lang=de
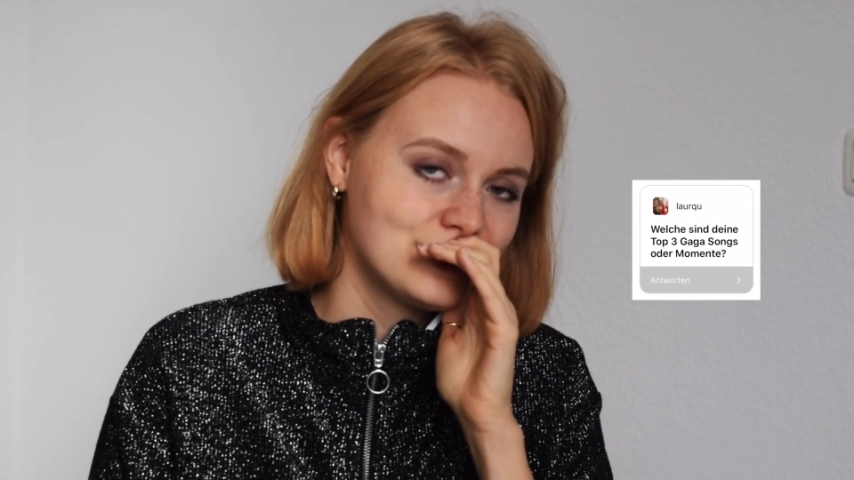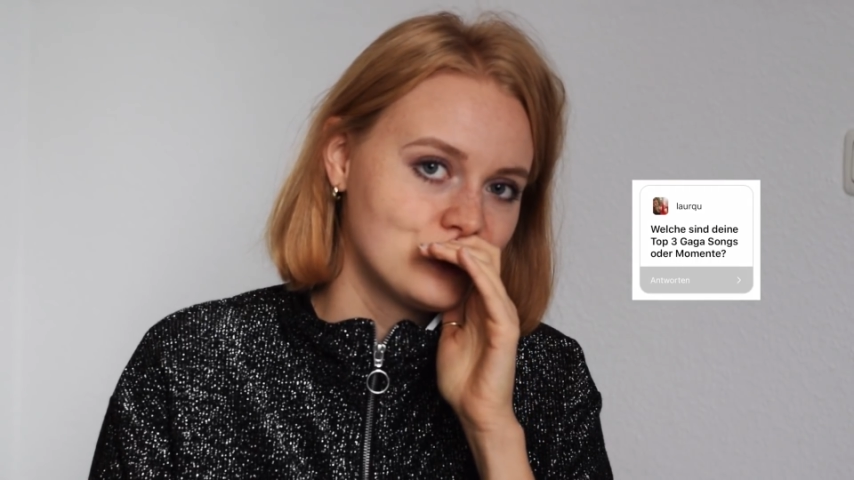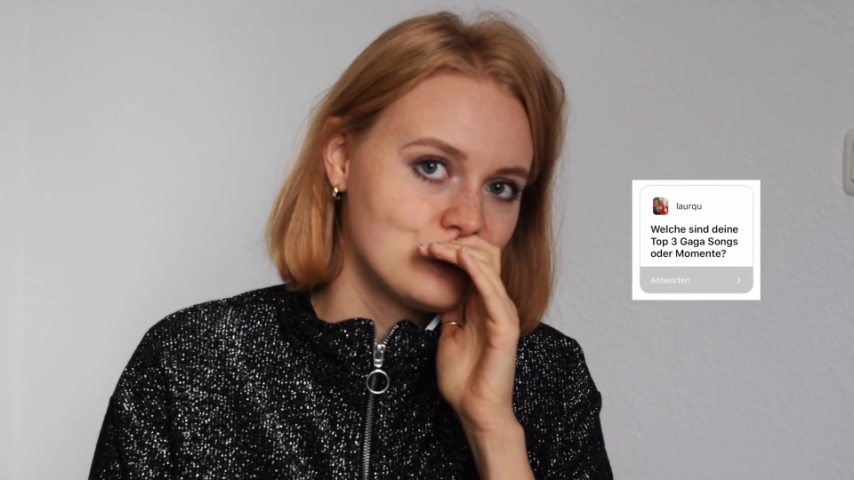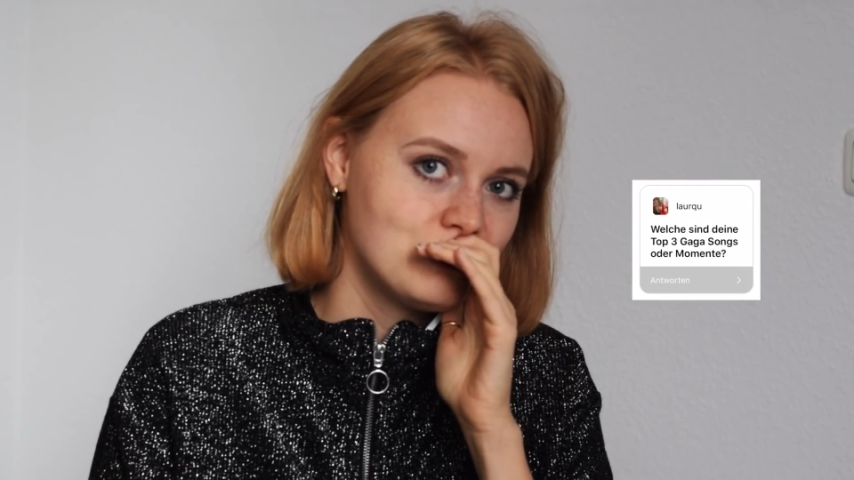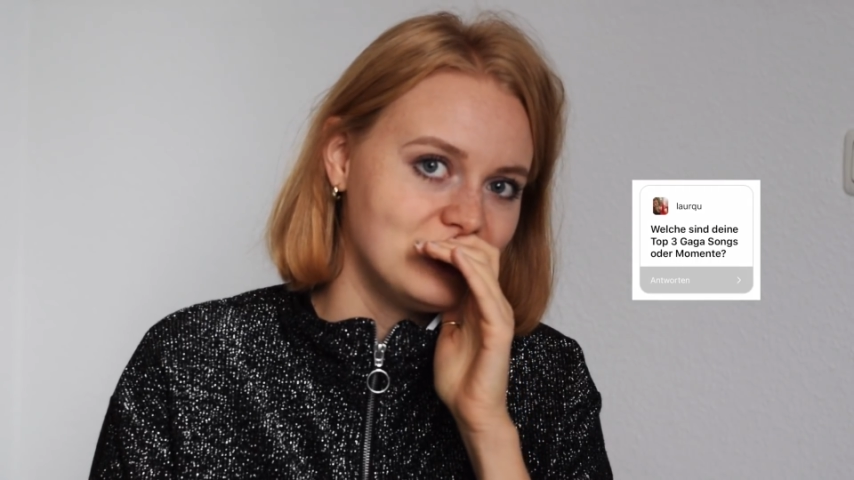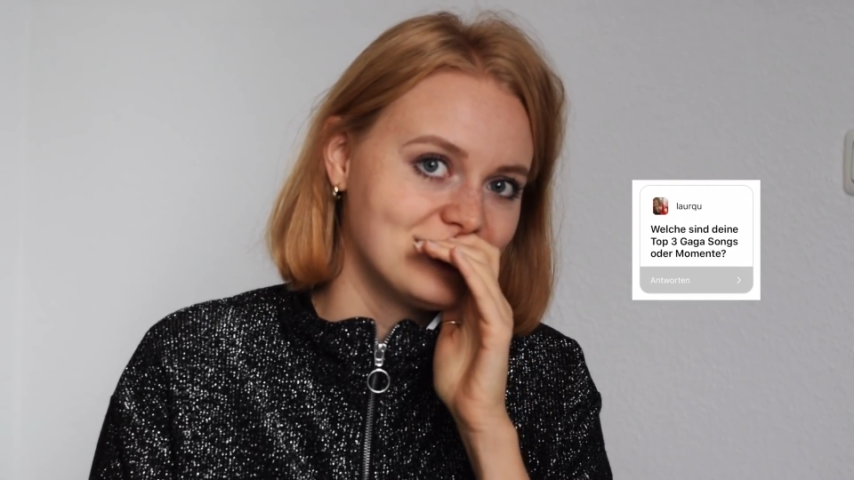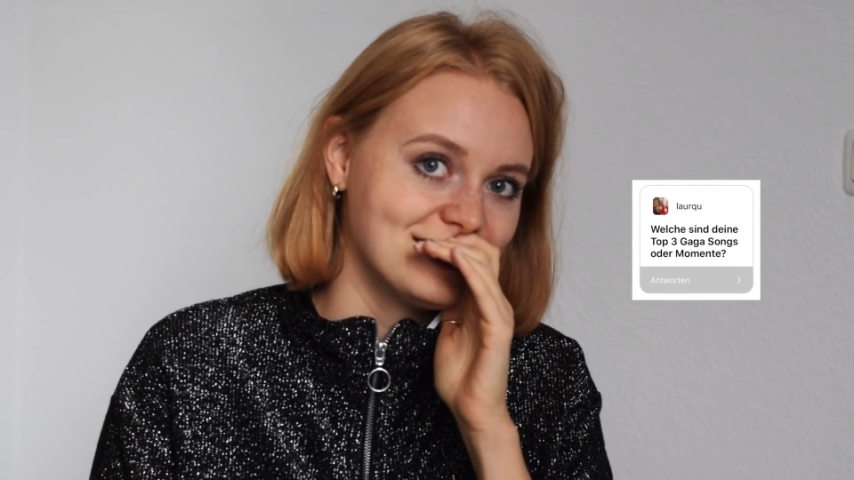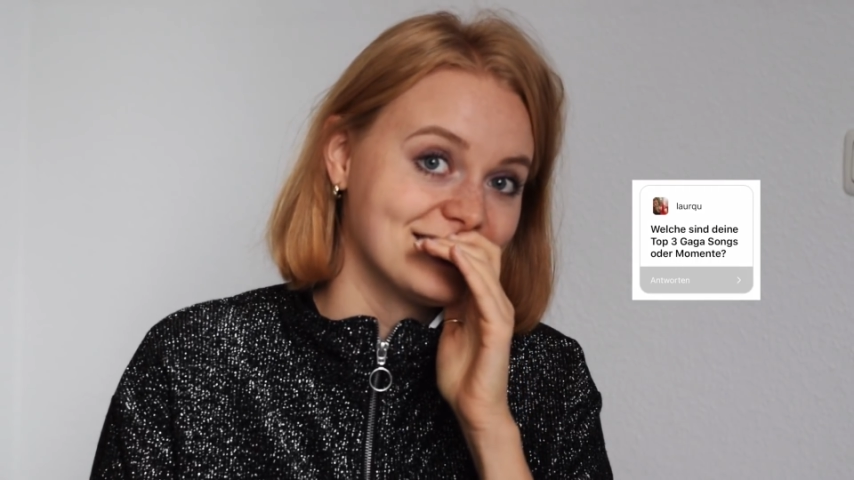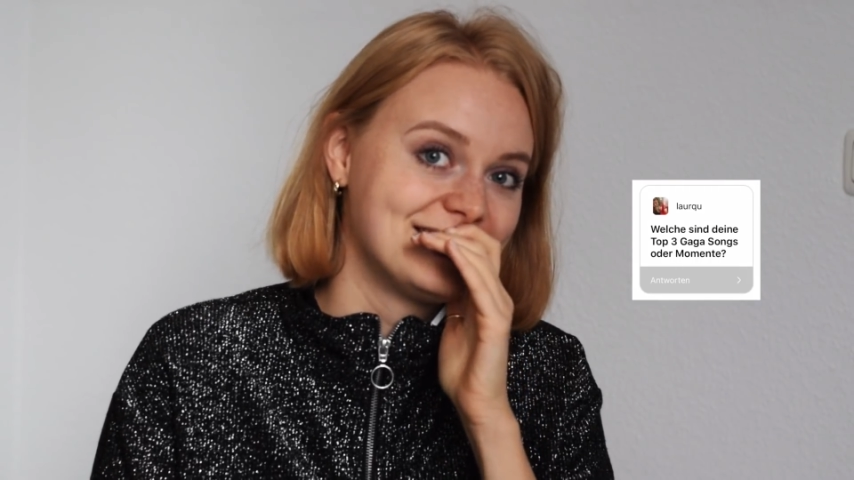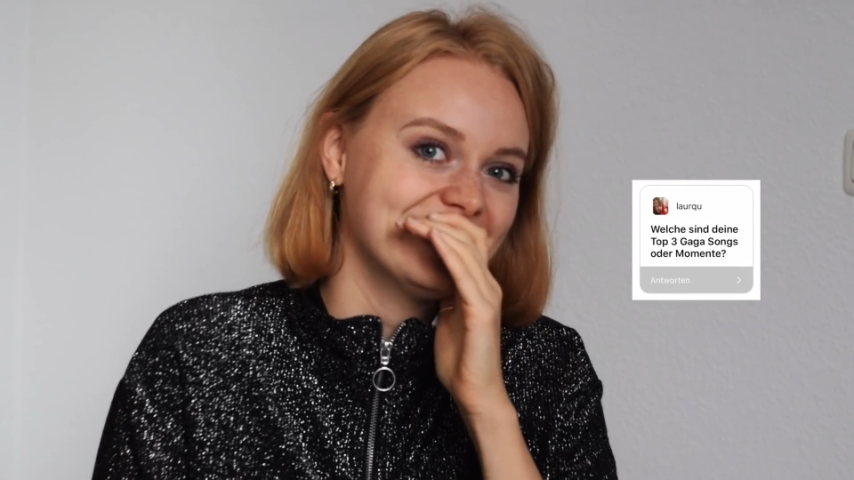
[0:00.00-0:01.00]
und
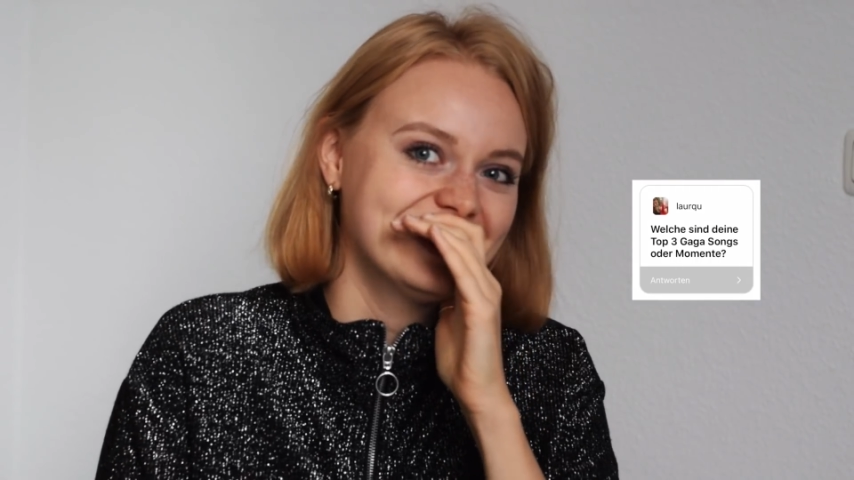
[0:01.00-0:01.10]
Speechless.